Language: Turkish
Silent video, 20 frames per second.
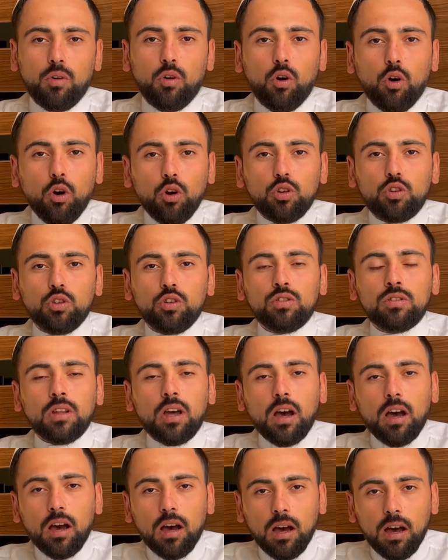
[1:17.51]
O gün
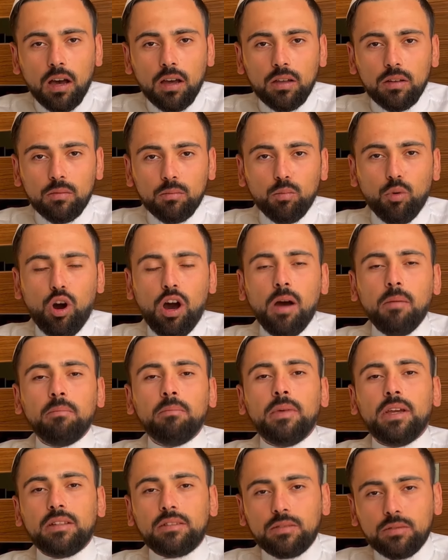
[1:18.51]

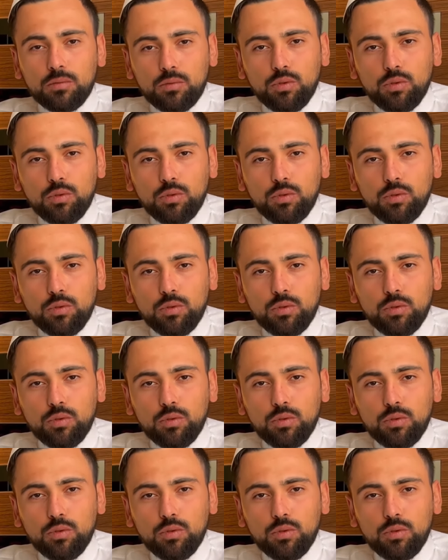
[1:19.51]
Muhammed